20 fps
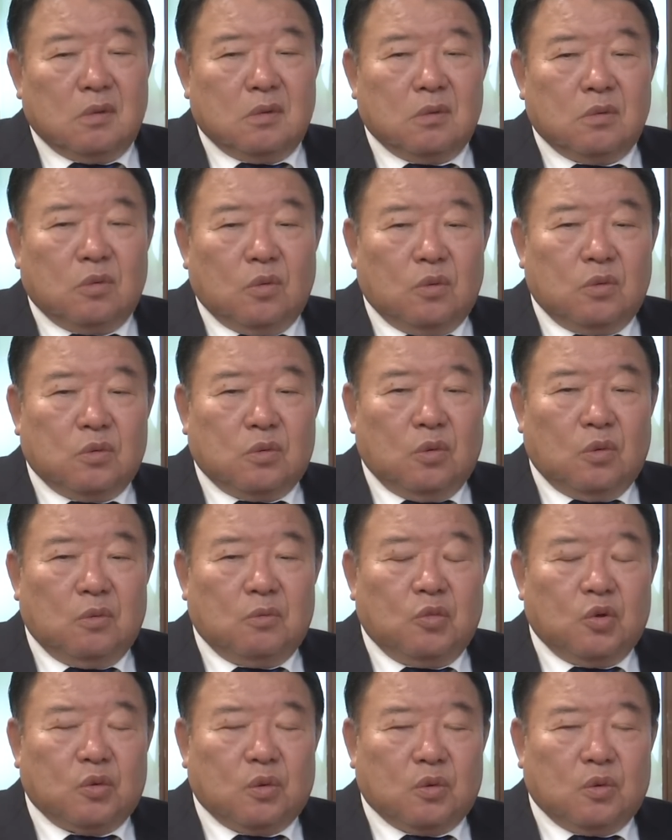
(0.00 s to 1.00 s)
どど
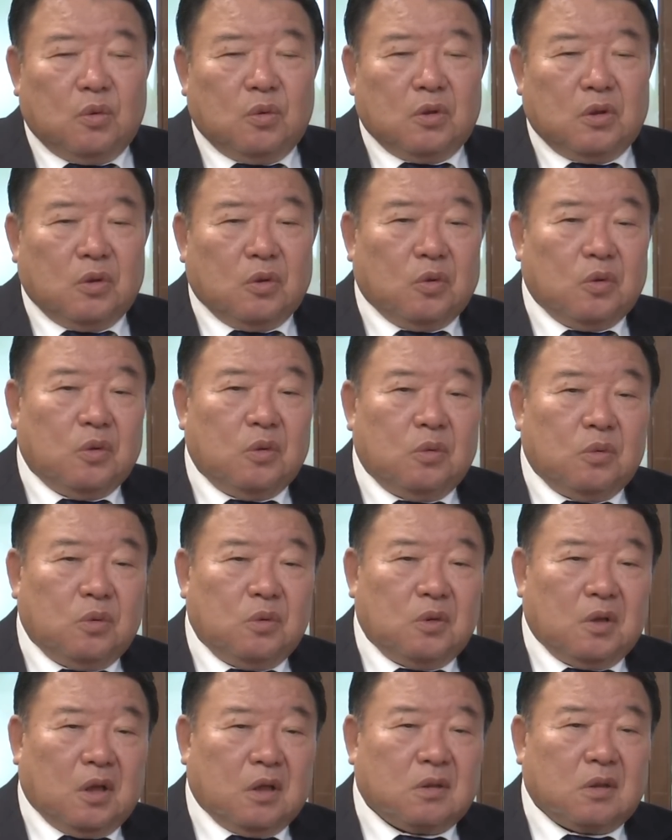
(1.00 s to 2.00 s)
元同義の小
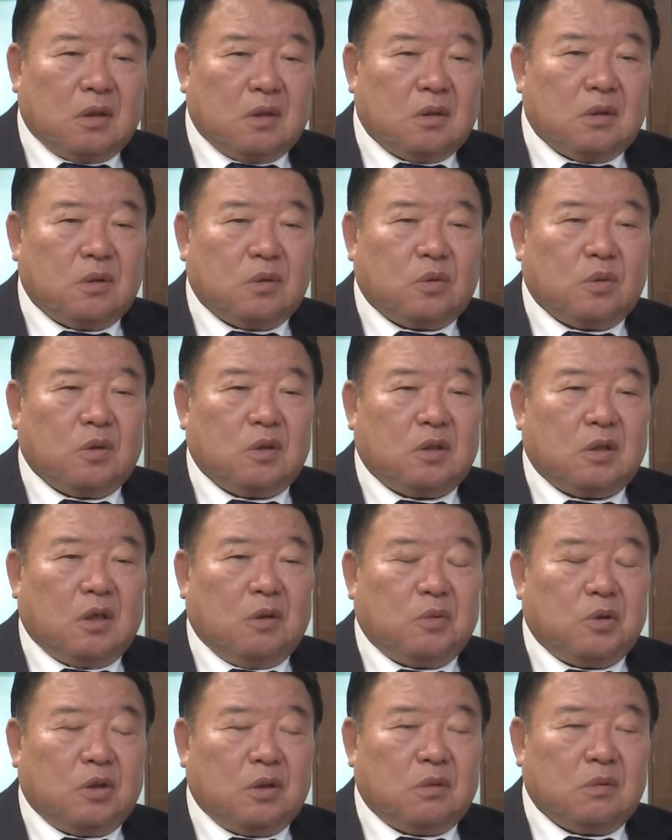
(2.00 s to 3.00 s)
野寺さんっていう人が調
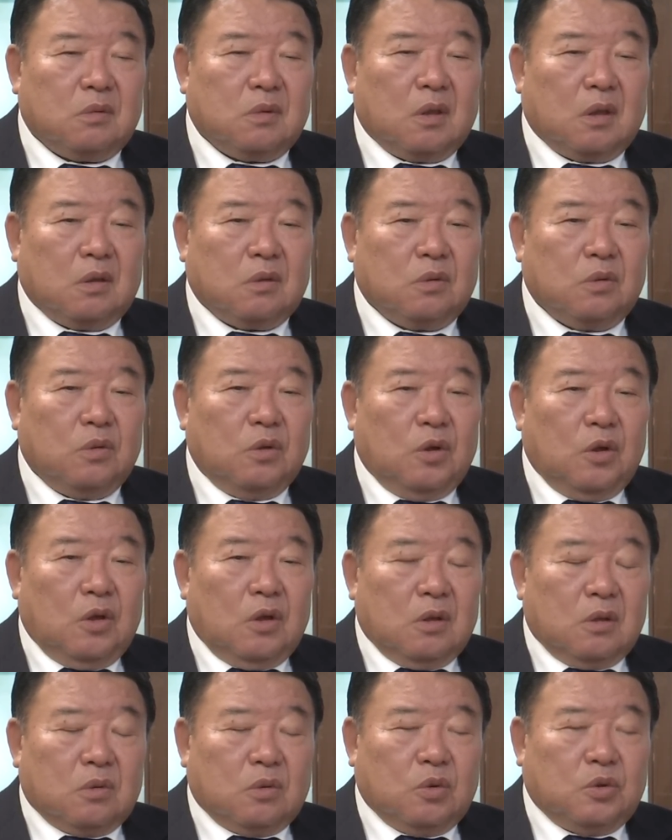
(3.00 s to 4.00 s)
べてるんだけど
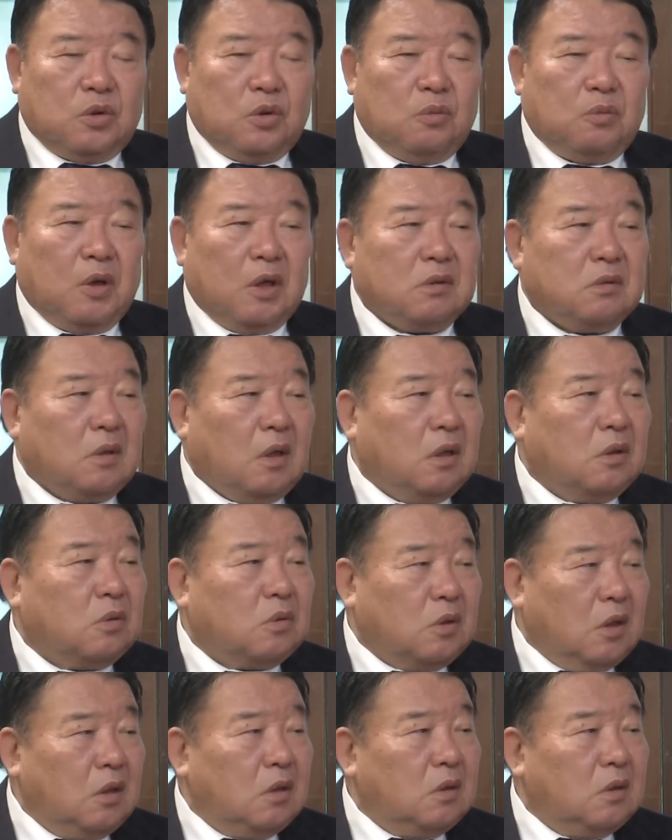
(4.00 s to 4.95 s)
土地の爆買いをね、